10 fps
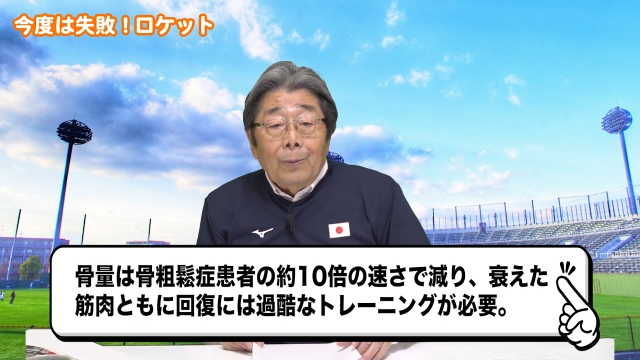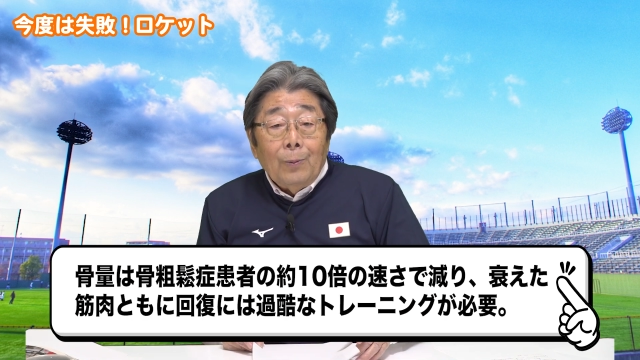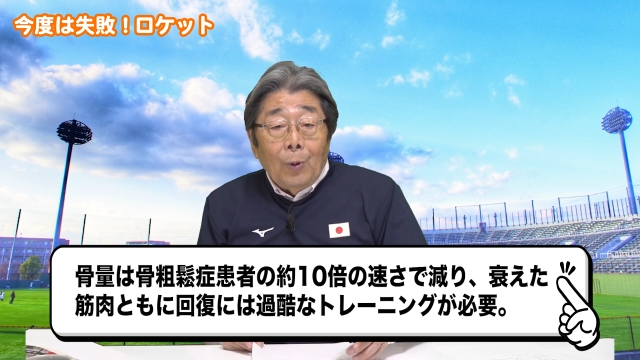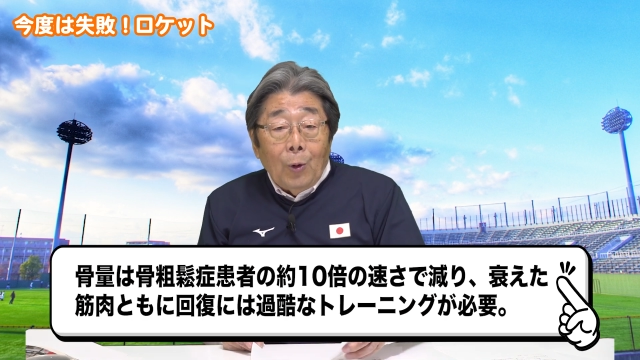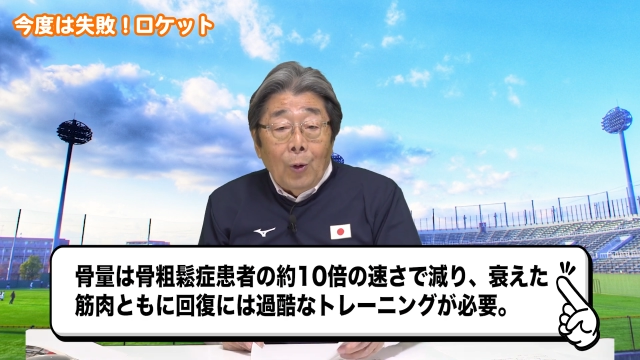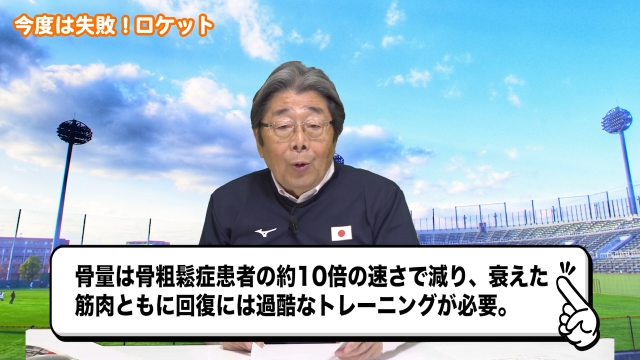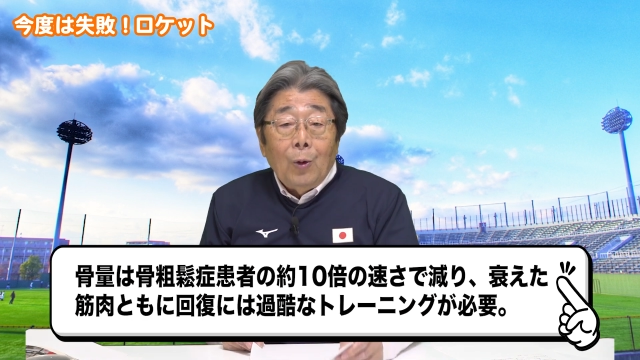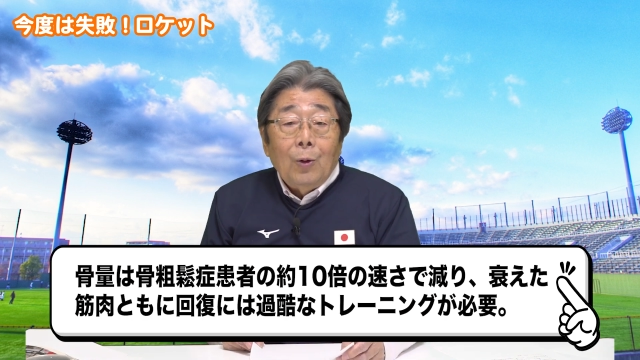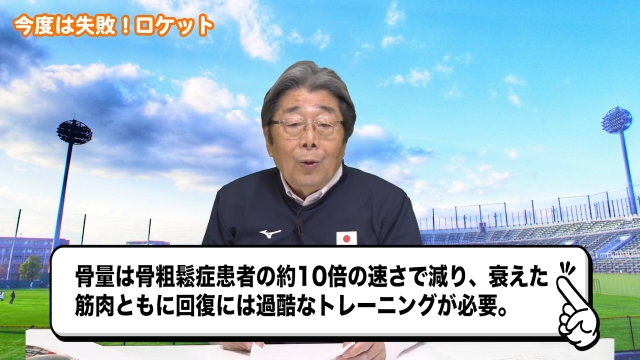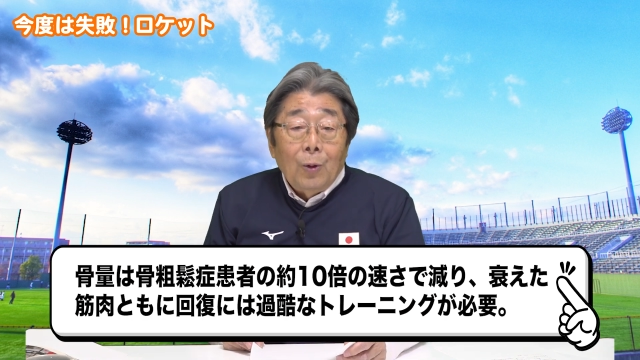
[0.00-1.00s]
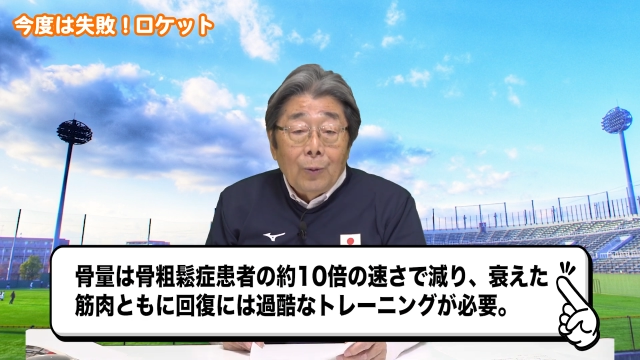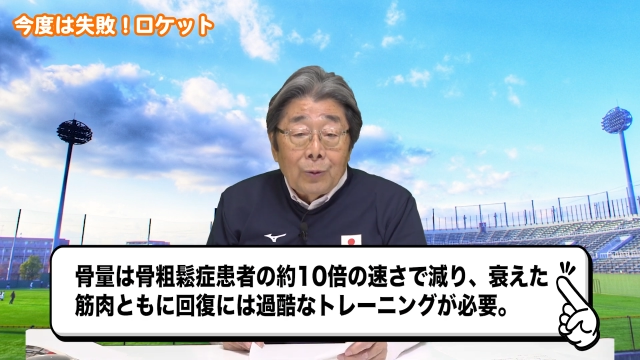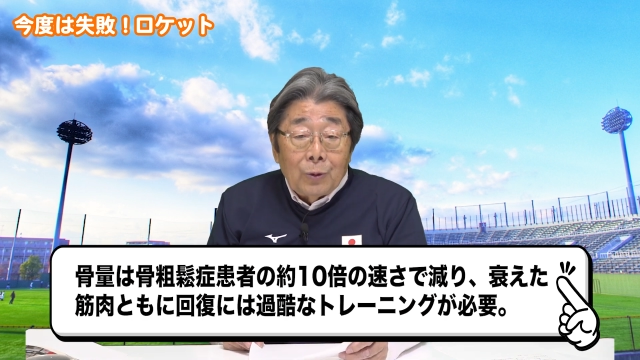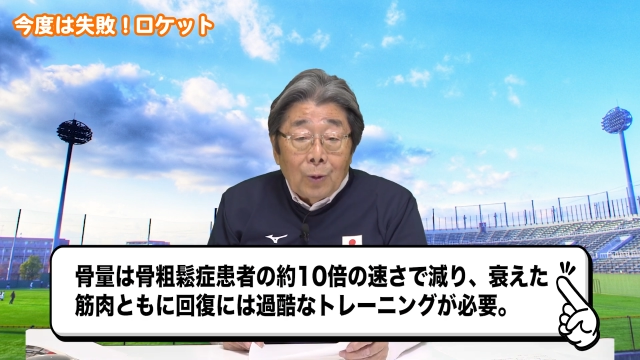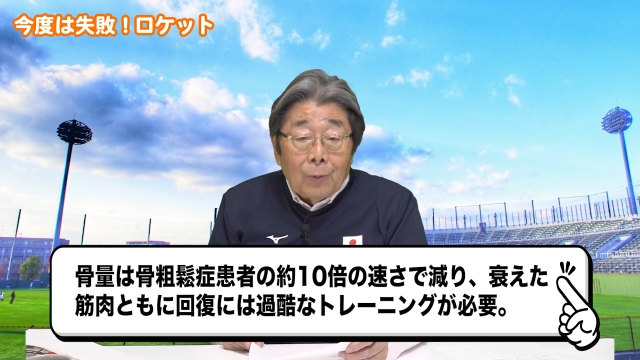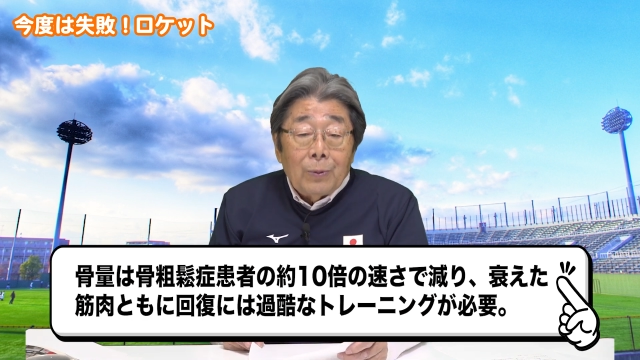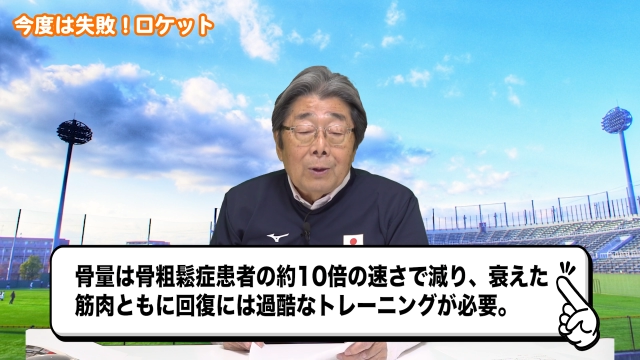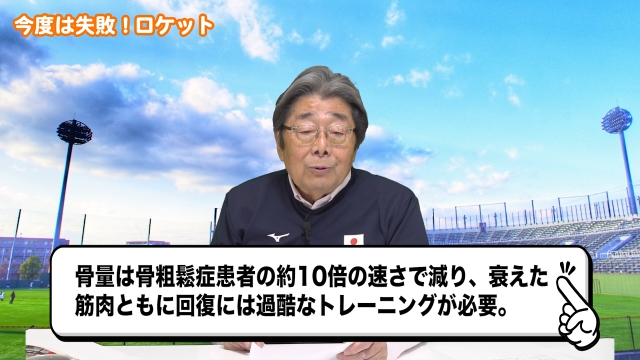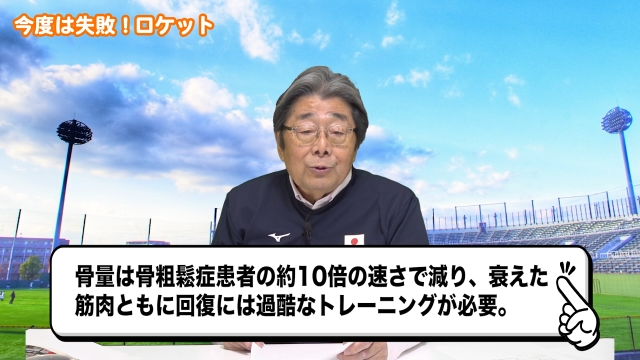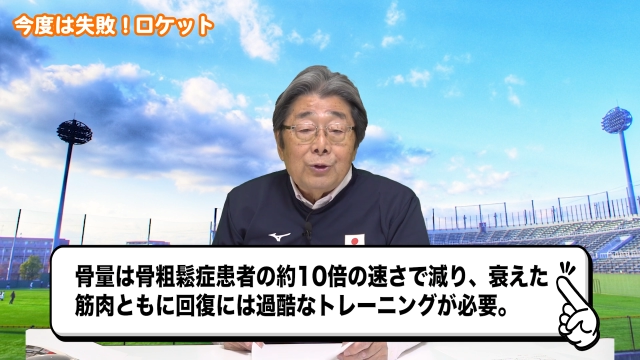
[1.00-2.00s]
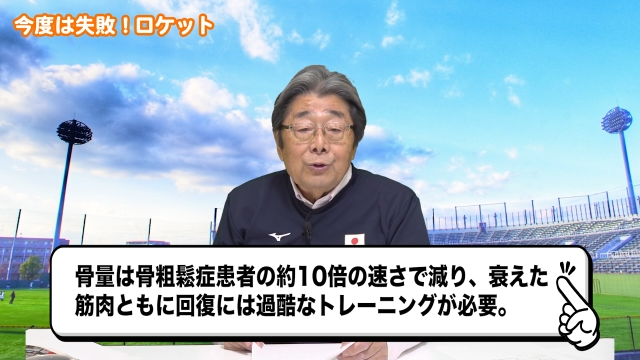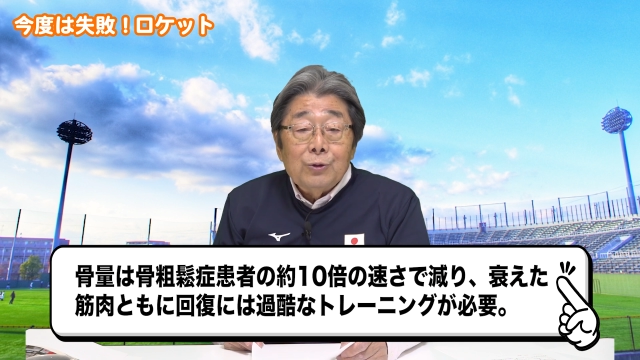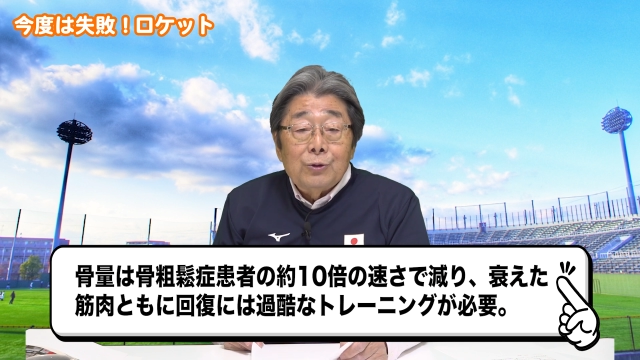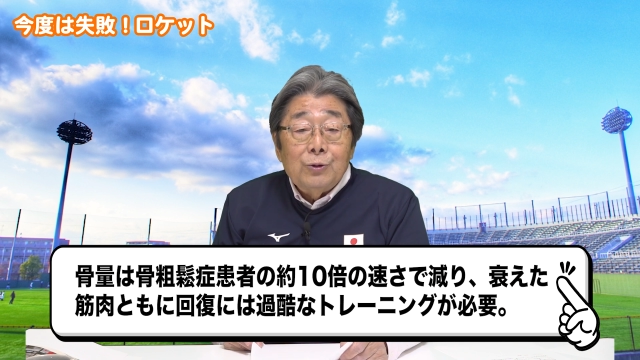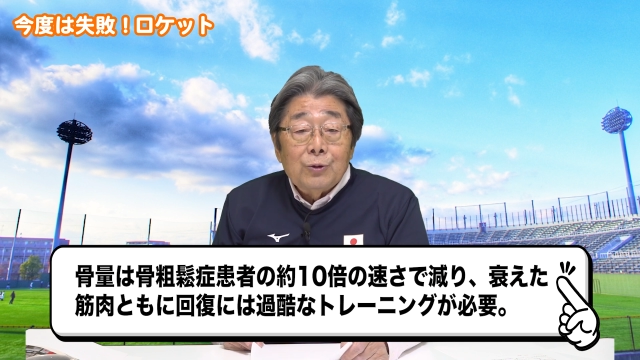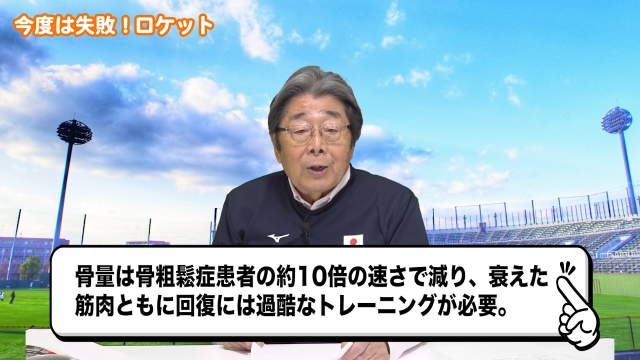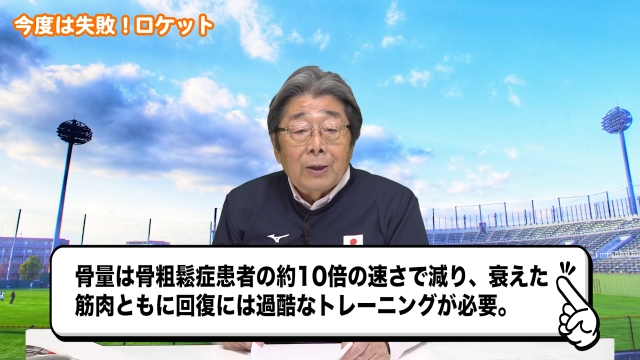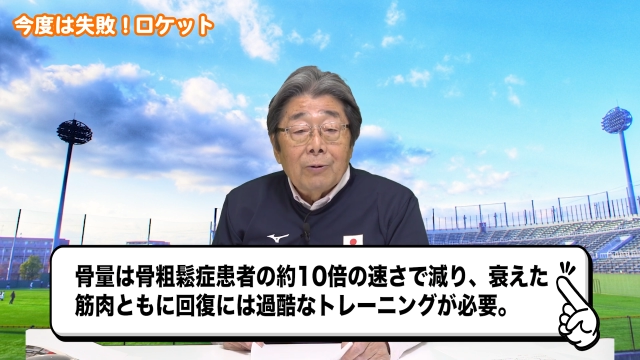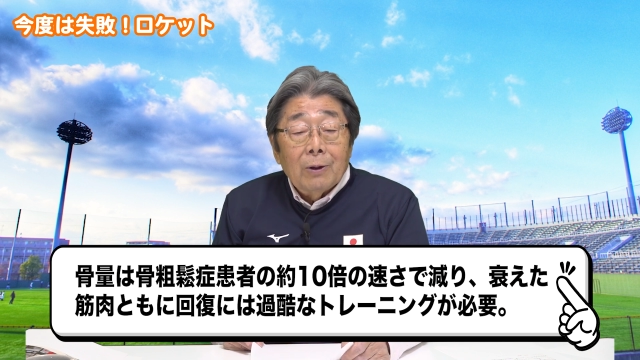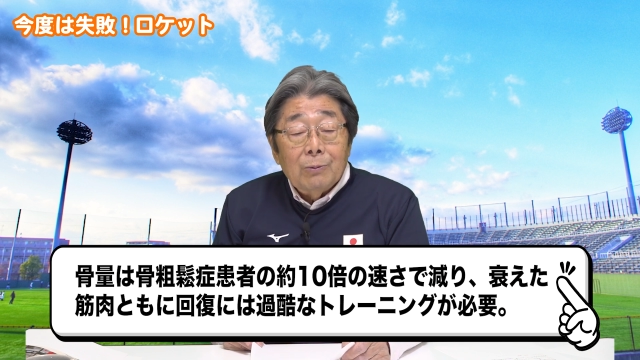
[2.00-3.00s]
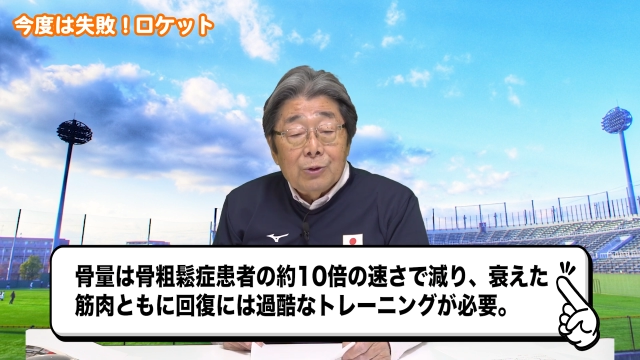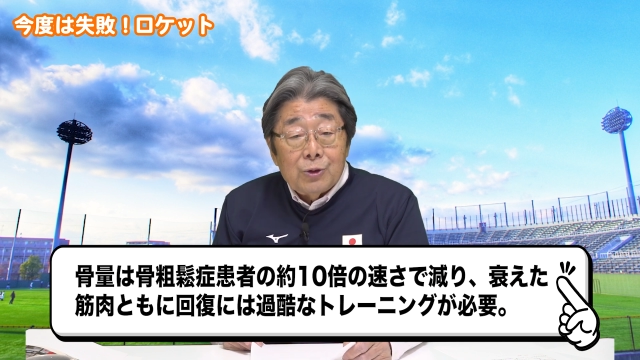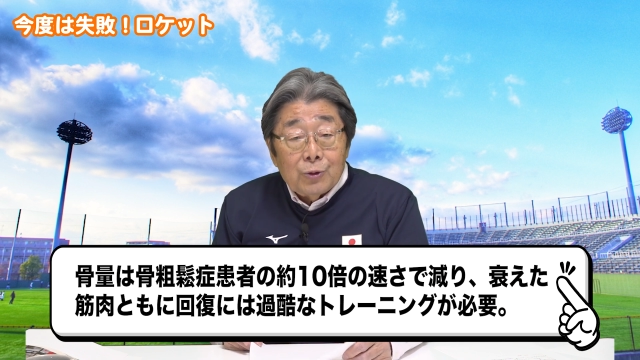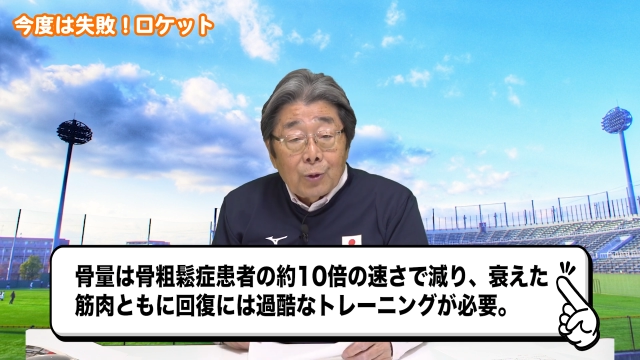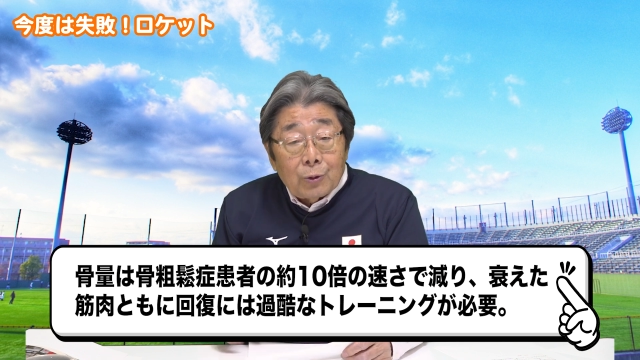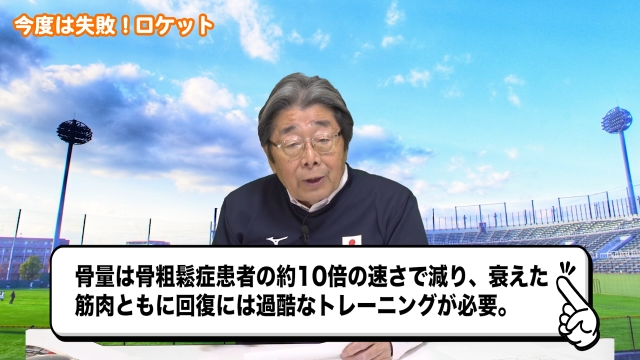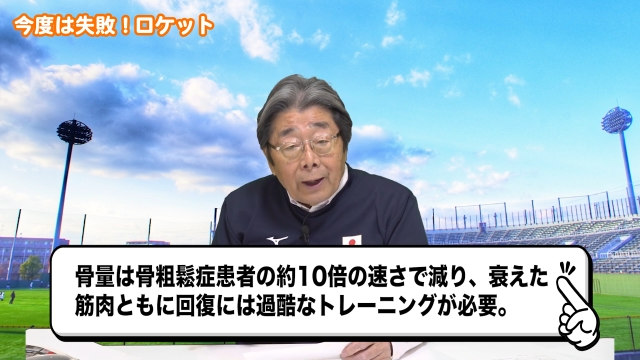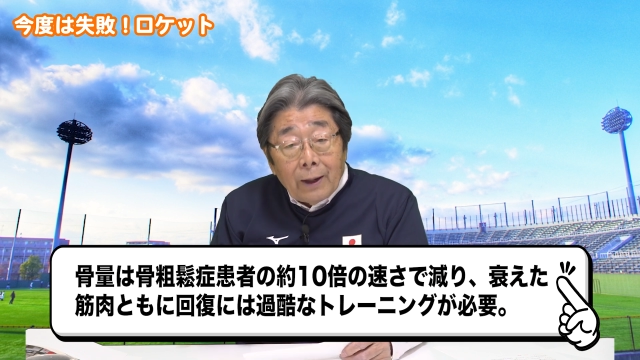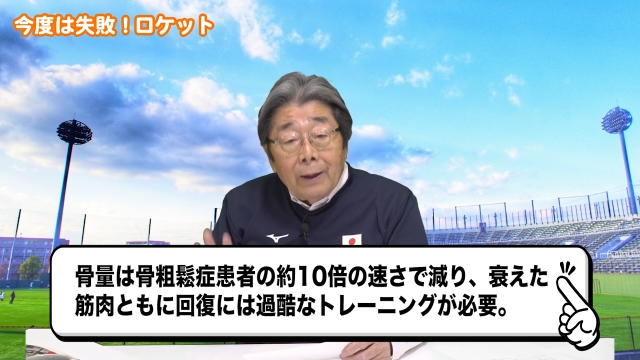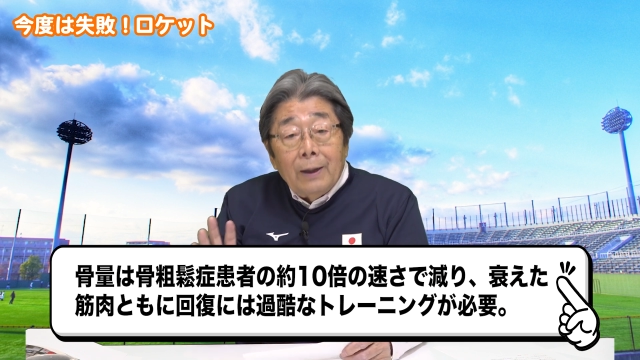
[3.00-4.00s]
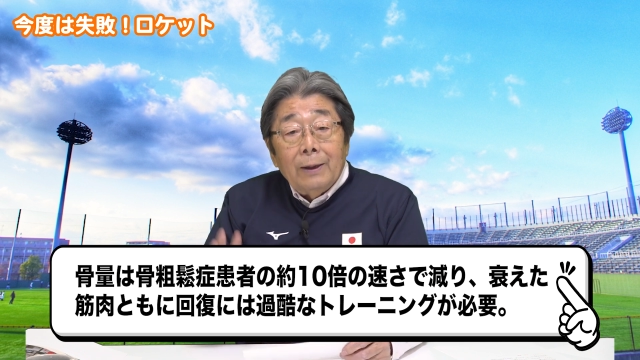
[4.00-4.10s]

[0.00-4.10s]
もう、ほんと、宇宙空間では無重力で、